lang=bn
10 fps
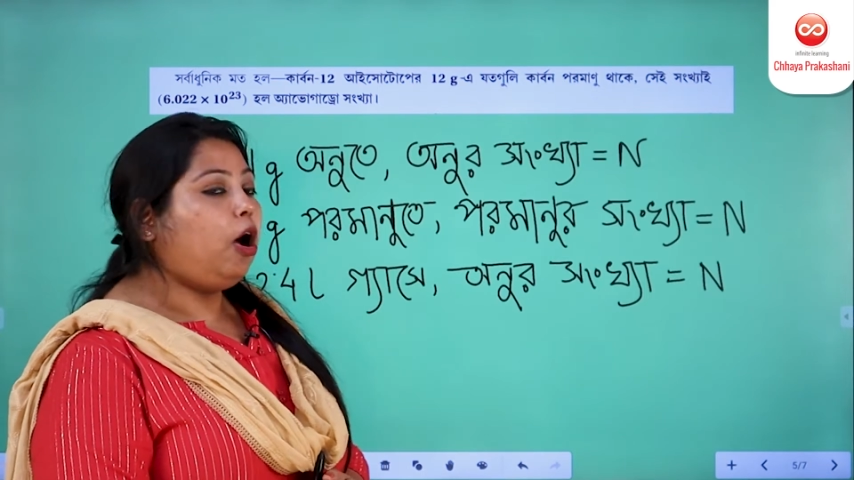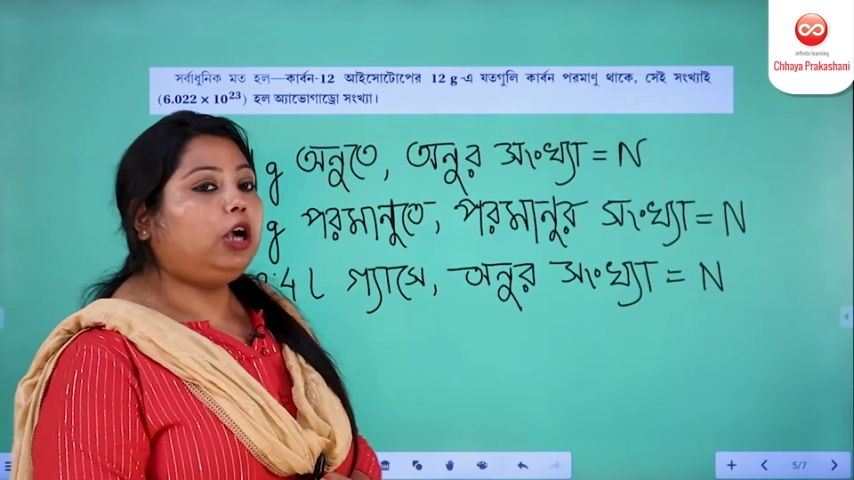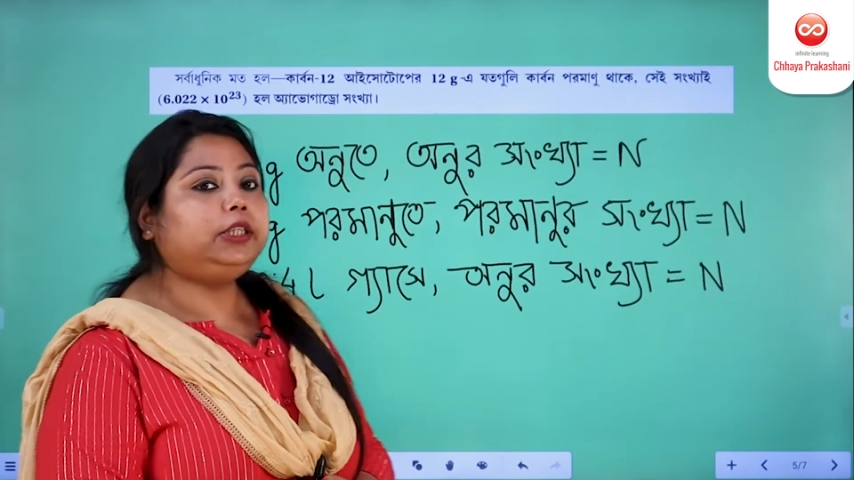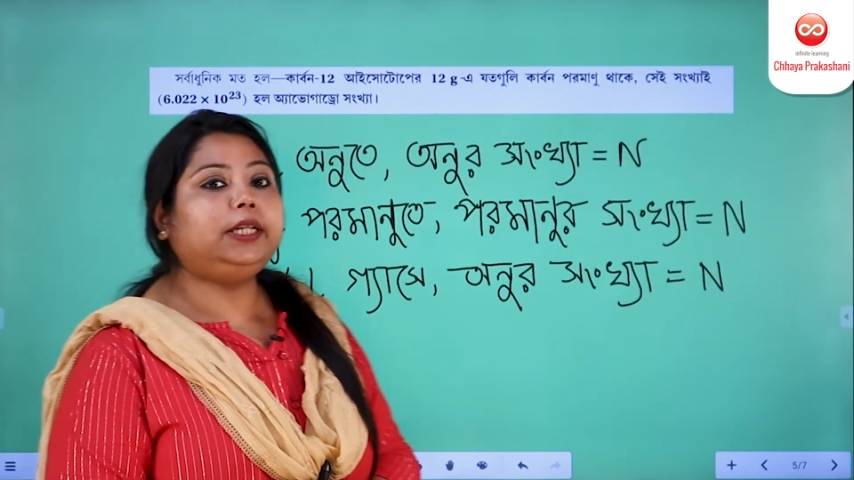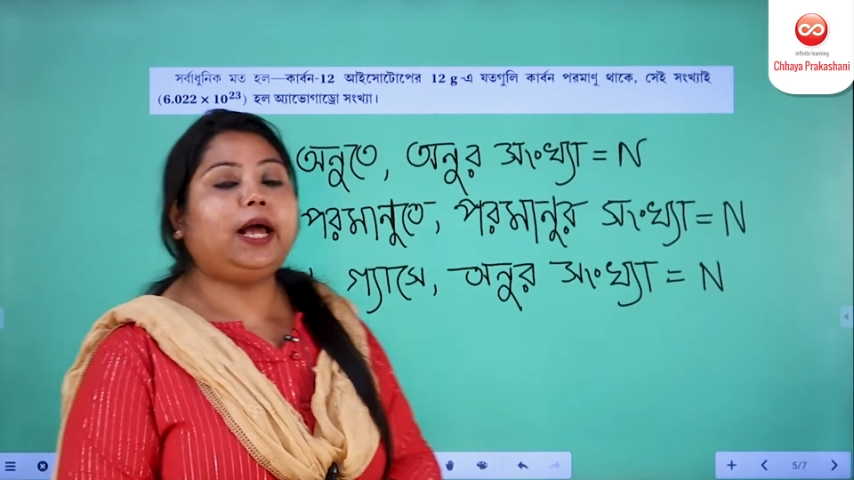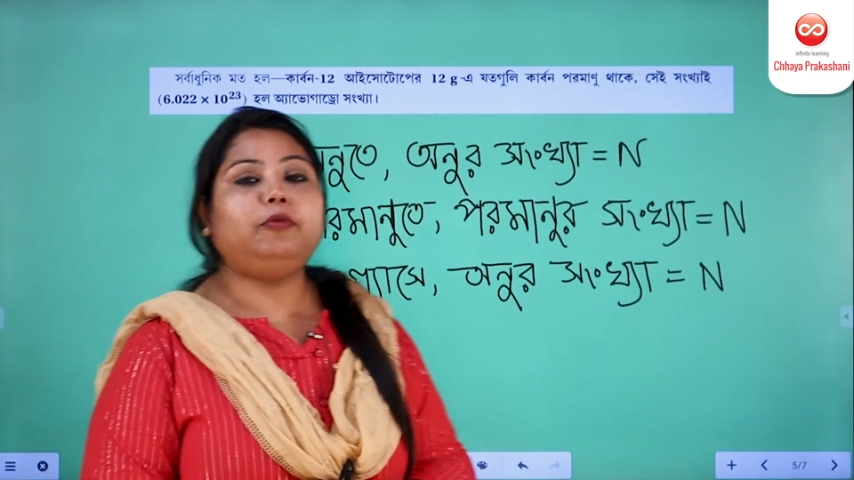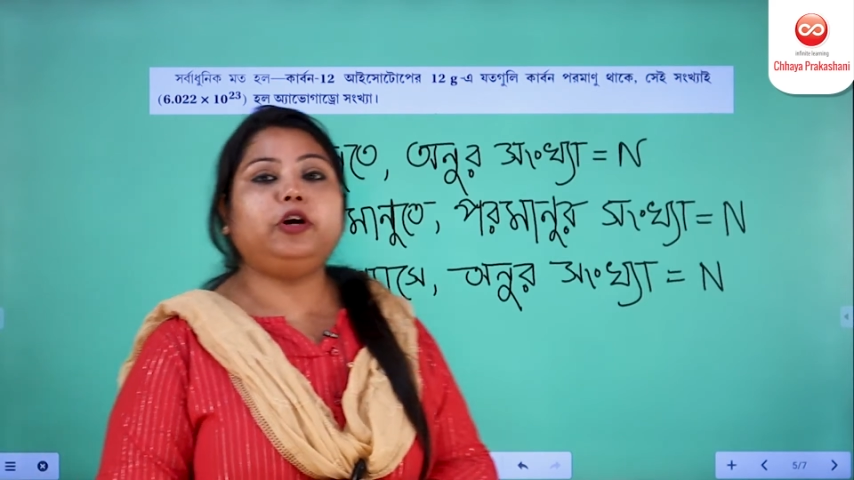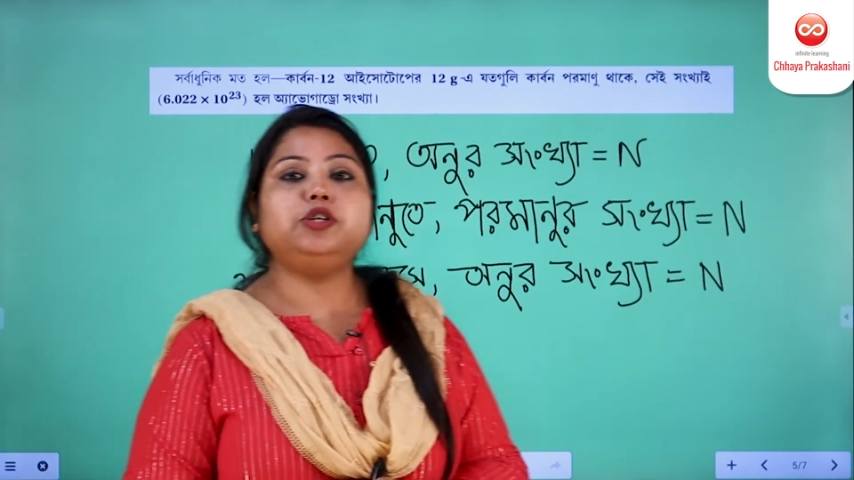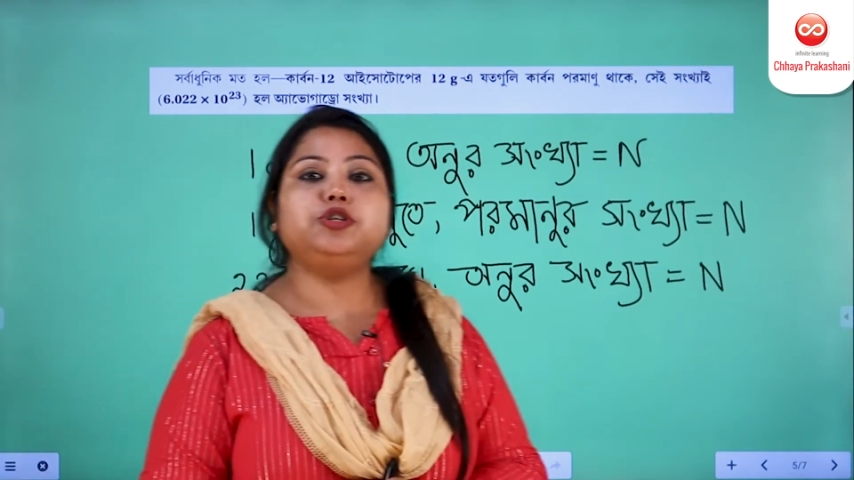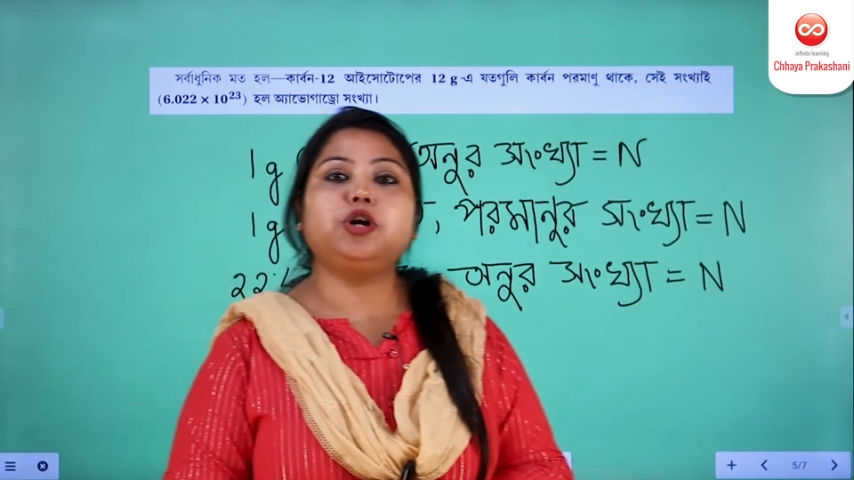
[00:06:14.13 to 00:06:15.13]
অর্থাৎ
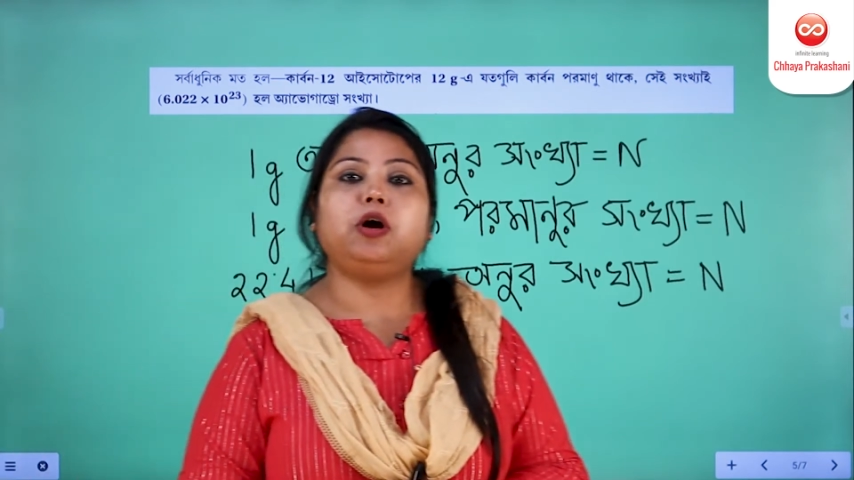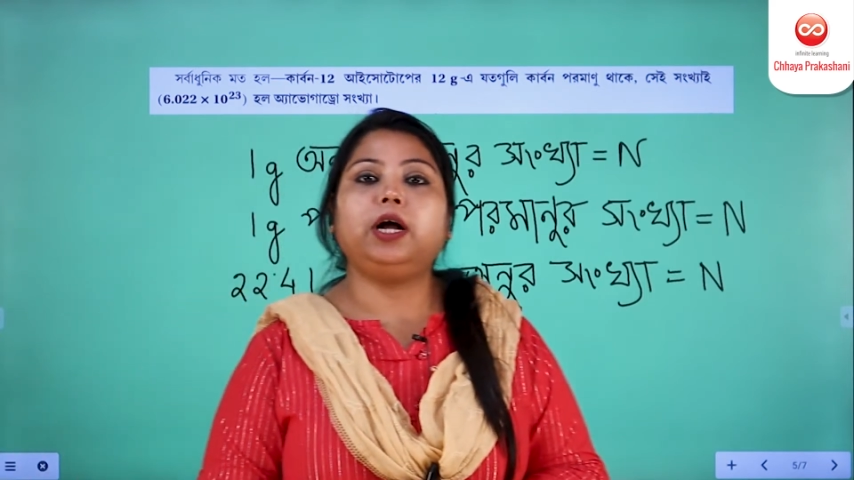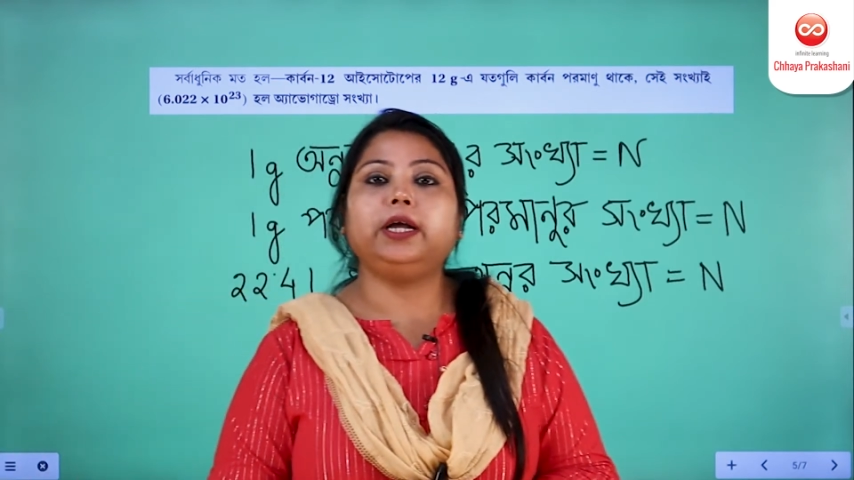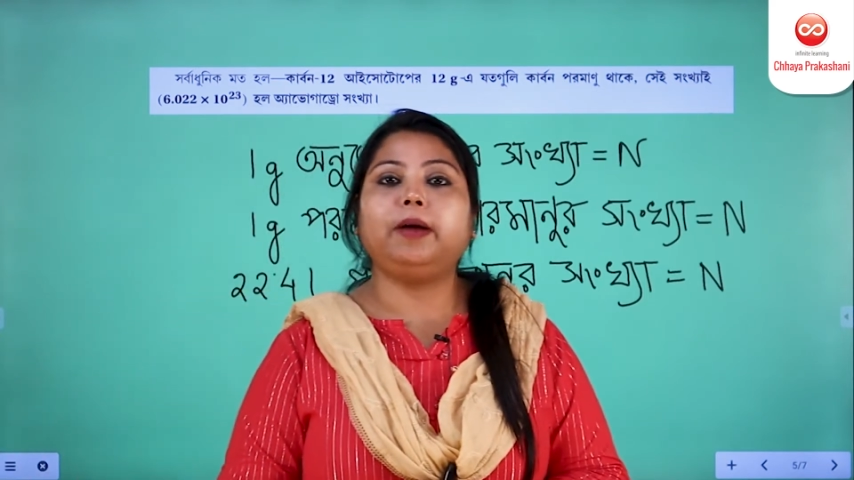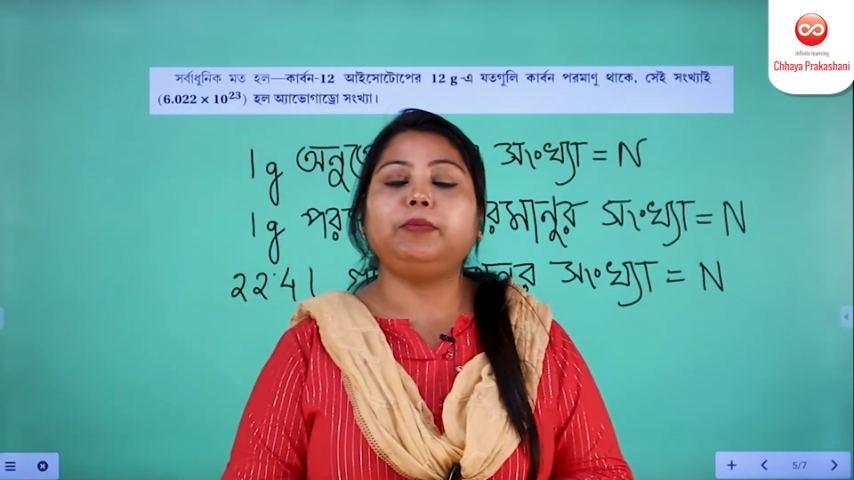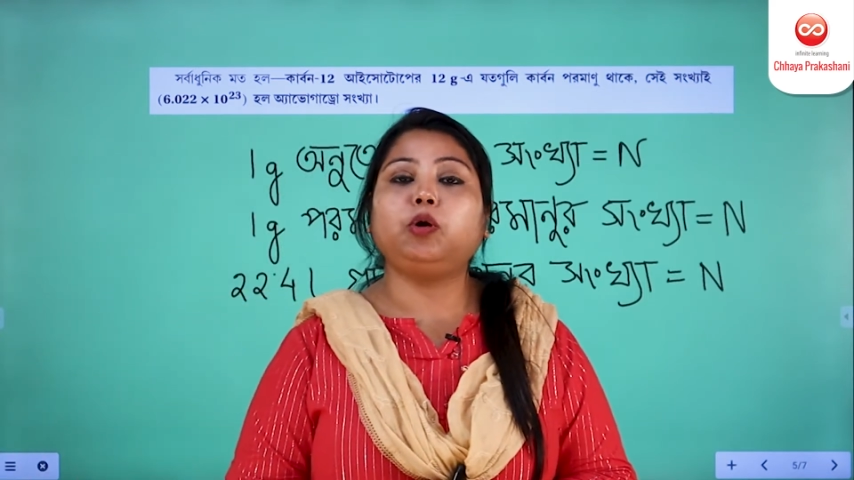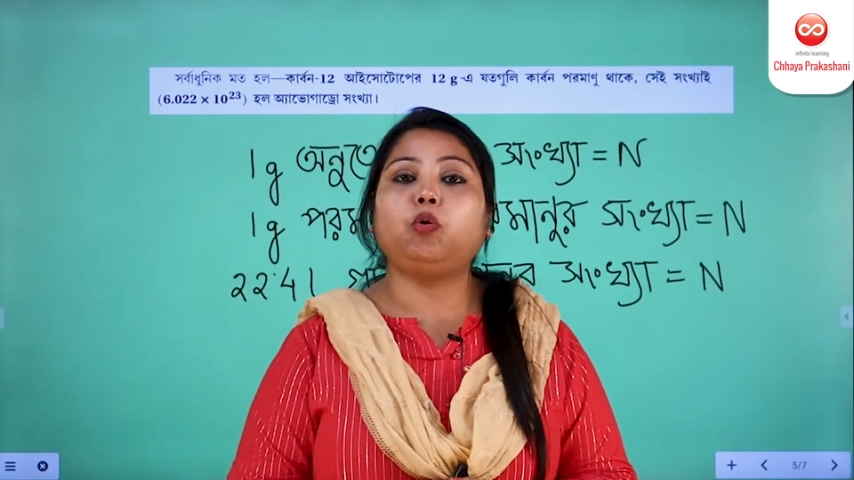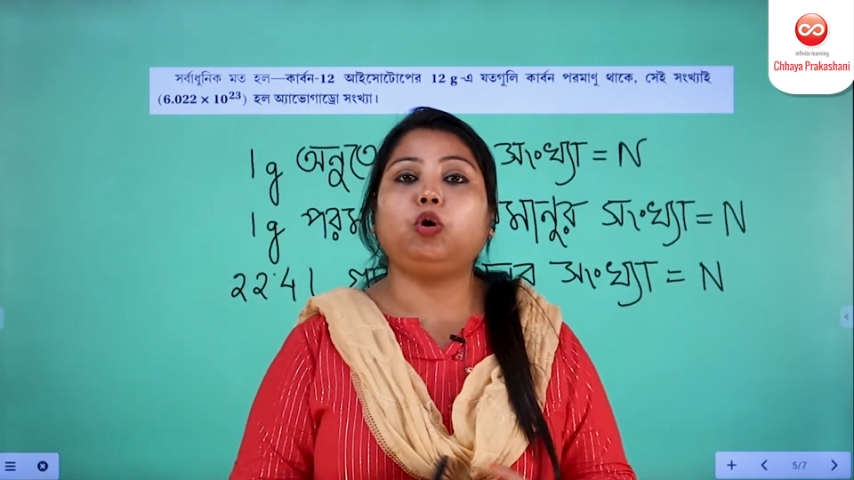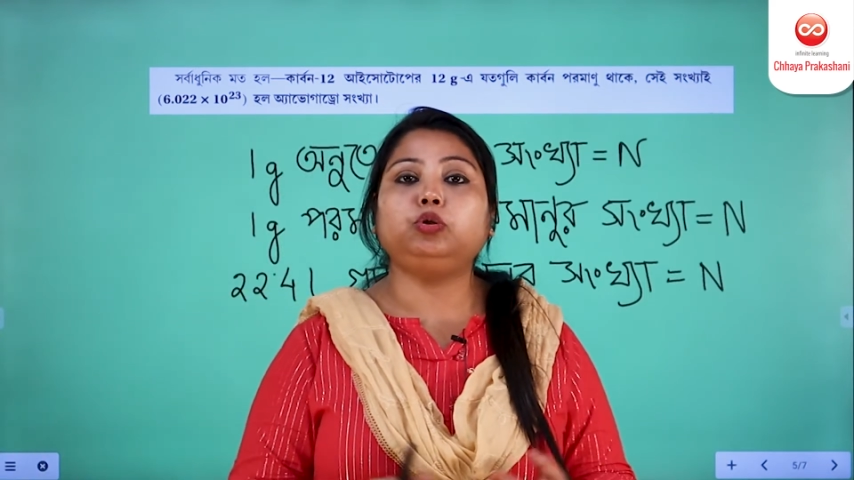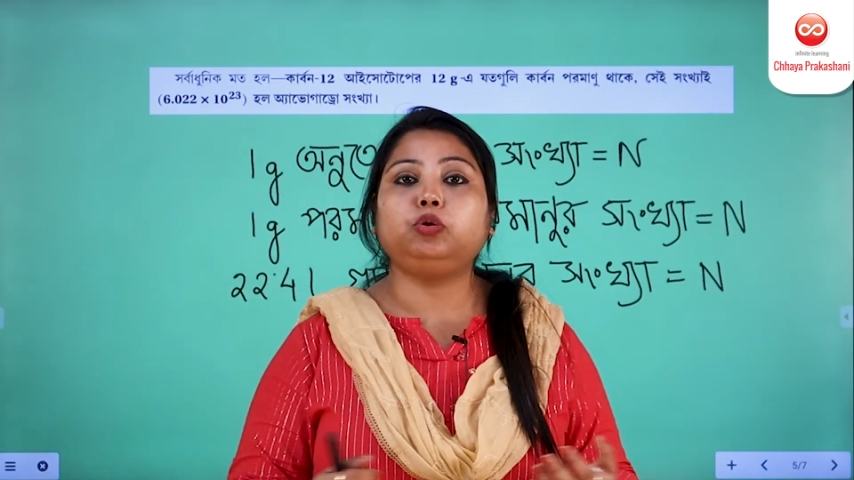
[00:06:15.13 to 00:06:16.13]
অ্যাভোগ্যাড্রো সংখ্যাকে আমরা
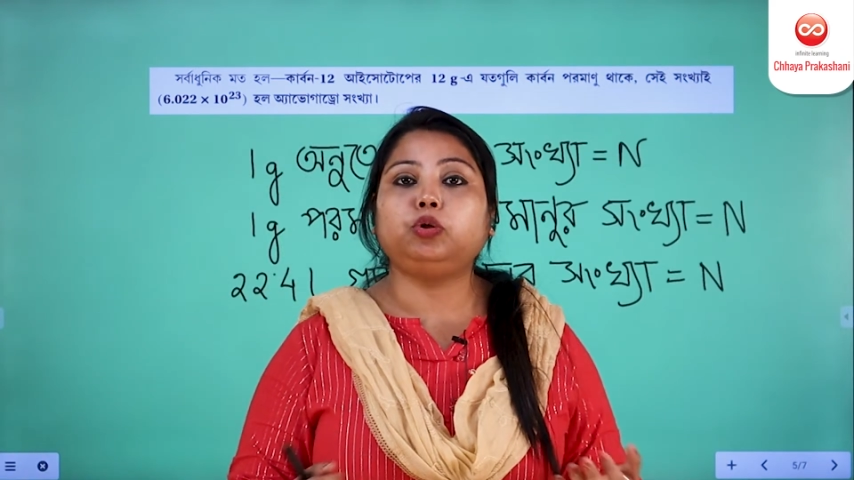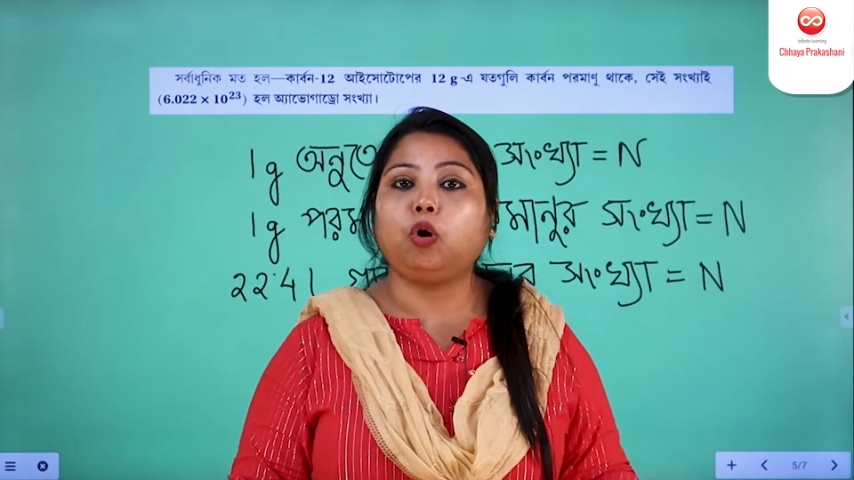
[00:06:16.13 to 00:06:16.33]
কত